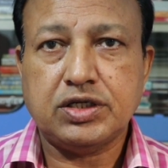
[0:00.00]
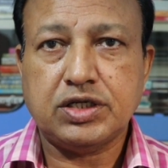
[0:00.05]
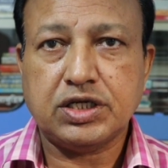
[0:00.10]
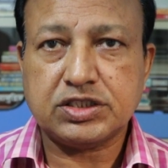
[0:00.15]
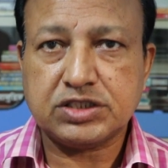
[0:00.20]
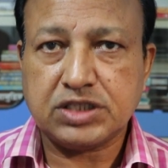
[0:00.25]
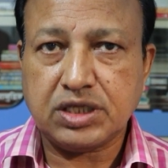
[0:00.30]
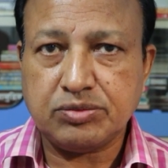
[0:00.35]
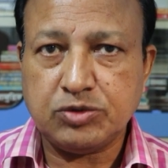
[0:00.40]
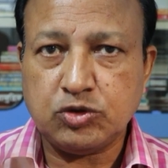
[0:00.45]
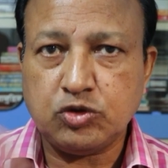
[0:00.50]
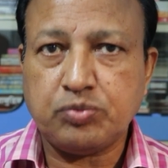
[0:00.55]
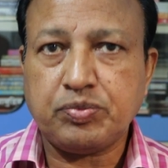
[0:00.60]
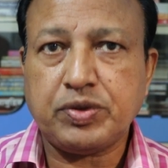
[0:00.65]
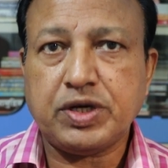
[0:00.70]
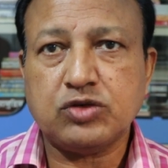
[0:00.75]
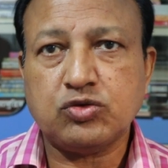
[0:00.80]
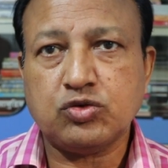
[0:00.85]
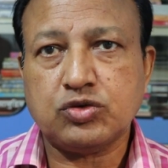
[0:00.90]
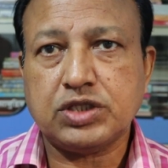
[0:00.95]
नक्शा भी जो
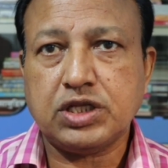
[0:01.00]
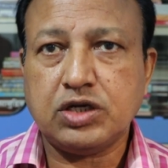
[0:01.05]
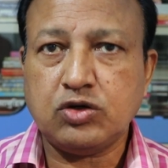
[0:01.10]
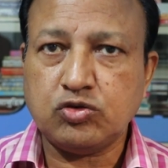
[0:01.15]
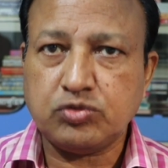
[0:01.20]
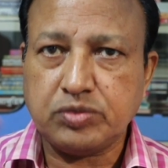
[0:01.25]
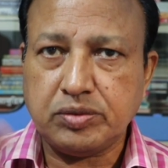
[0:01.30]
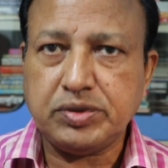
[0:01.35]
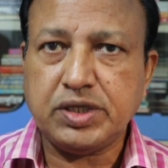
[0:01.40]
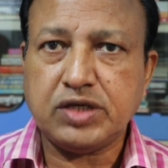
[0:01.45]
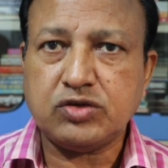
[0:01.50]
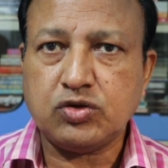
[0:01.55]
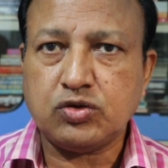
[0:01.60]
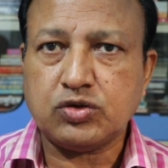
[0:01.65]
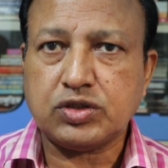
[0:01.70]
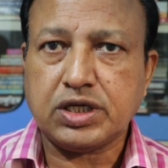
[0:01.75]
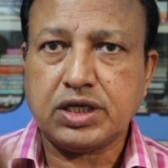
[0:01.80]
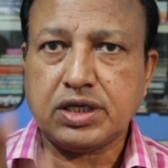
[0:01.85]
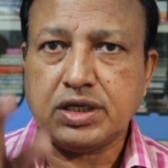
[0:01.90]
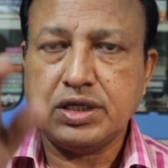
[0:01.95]
पास होता है ना उसमें भी ऐसे
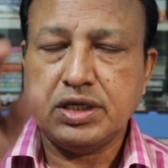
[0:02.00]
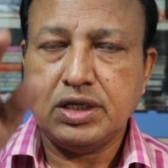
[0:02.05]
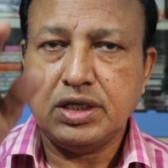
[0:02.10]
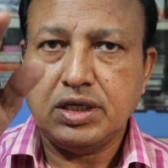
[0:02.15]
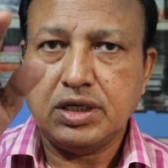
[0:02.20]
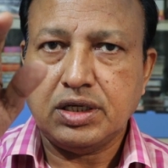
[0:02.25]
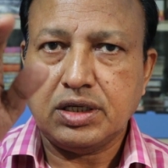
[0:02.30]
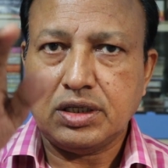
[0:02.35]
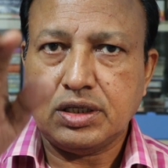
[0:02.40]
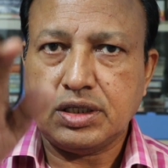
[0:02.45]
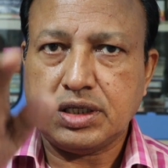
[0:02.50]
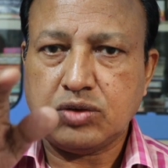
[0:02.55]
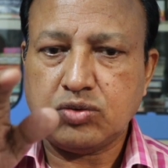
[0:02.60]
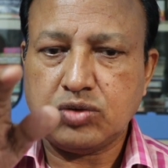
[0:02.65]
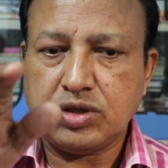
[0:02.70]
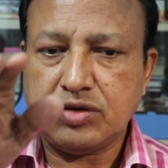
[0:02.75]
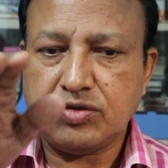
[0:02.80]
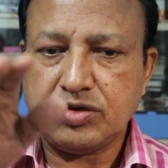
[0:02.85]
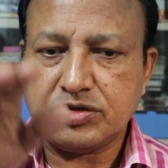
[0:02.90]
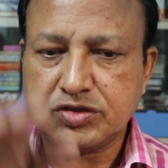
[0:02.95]
होता है
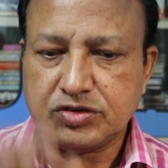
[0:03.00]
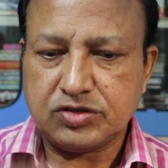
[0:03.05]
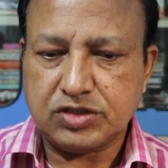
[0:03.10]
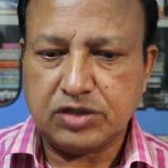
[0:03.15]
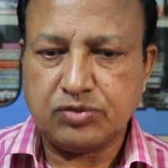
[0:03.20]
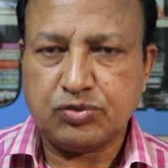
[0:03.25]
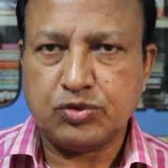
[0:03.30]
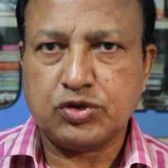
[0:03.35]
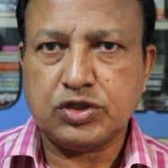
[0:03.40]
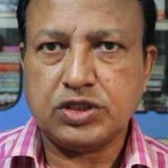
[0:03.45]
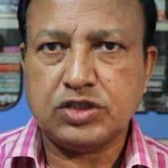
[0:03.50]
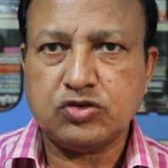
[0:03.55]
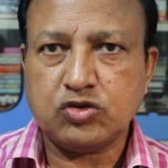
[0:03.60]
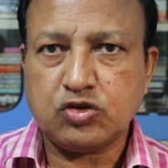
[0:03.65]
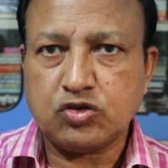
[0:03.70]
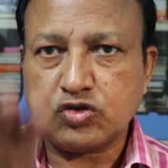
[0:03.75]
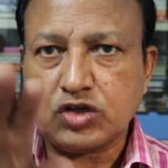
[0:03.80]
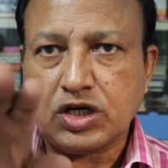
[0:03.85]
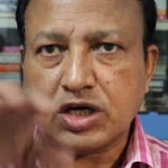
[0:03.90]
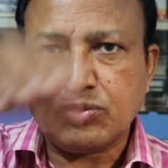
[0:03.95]
ग्राउंड लेवल से छः फुट
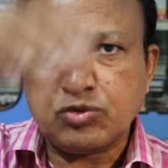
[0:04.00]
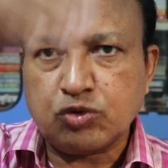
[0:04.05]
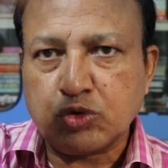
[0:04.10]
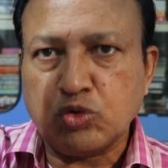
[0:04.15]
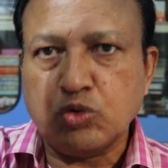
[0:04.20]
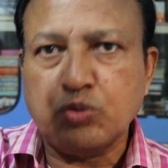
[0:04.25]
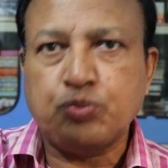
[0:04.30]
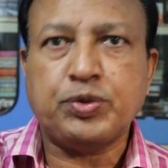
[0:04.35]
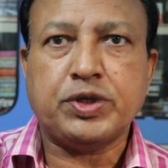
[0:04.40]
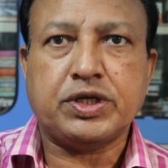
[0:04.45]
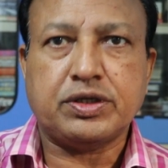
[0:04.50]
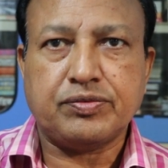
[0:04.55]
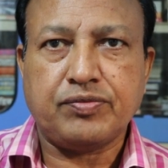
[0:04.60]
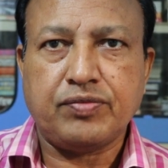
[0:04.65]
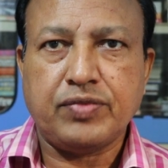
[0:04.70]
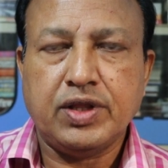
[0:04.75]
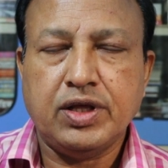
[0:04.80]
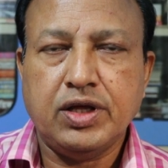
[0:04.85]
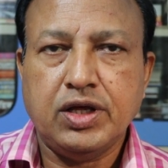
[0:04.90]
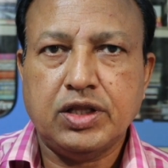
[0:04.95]
नीचे और चार फुट ऊपर
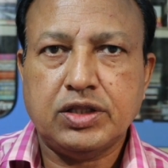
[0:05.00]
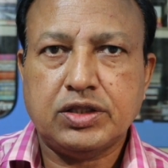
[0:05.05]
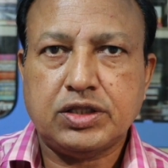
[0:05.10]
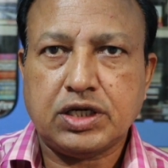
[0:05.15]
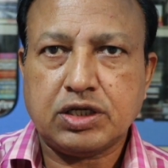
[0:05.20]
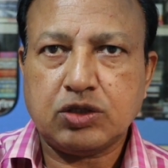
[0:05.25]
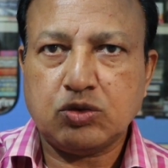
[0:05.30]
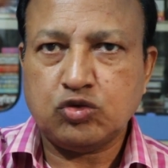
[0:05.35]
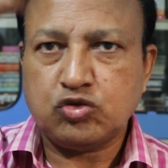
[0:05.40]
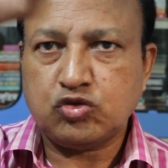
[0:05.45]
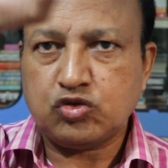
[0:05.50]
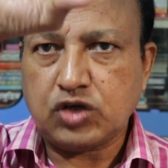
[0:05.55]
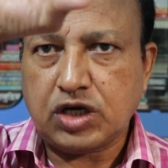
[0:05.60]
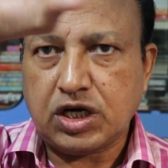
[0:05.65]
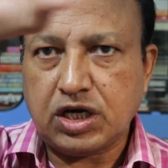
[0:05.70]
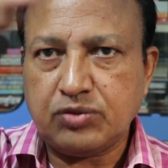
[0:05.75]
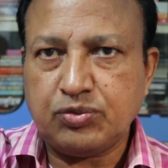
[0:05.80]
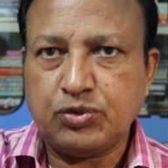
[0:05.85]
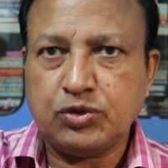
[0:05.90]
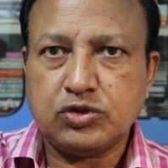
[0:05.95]
ताकि उस
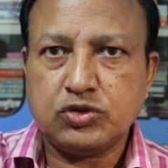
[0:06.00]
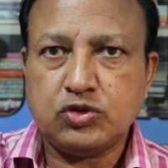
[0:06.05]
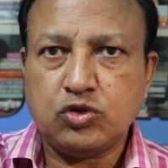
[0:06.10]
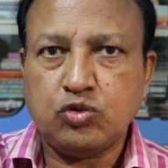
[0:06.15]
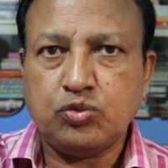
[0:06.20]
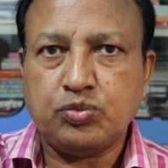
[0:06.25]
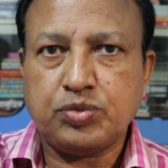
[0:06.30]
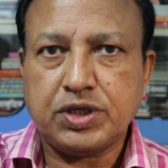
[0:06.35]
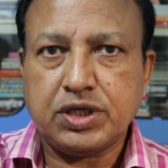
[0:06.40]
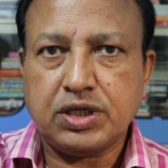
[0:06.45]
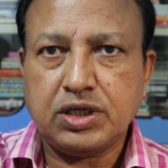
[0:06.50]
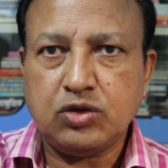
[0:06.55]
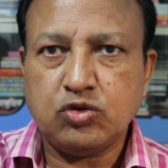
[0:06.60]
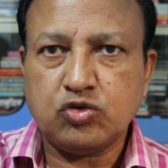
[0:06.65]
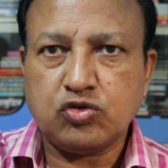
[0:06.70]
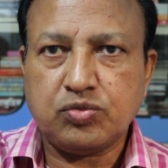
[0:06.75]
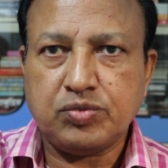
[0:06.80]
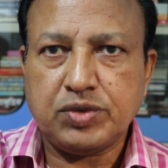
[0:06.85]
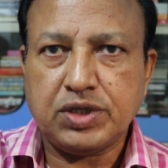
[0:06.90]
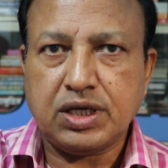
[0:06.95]
चार फुट जो ऊपर है ना
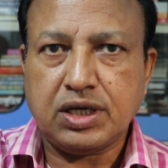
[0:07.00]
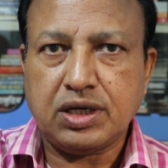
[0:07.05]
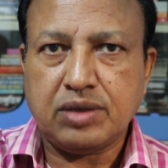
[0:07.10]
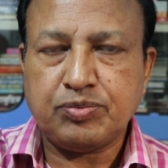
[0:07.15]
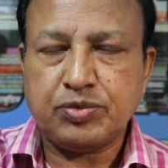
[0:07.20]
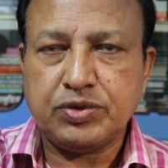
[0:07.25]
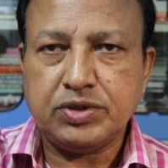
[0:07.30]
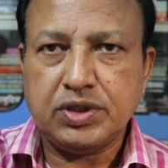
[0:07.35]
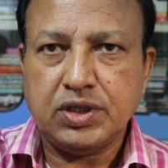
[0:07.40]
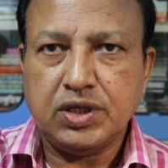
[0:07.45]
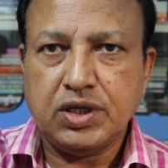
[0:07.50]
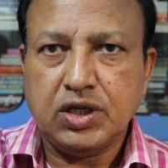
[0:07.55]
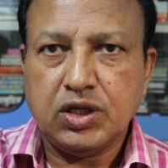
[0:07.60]
उसमें आप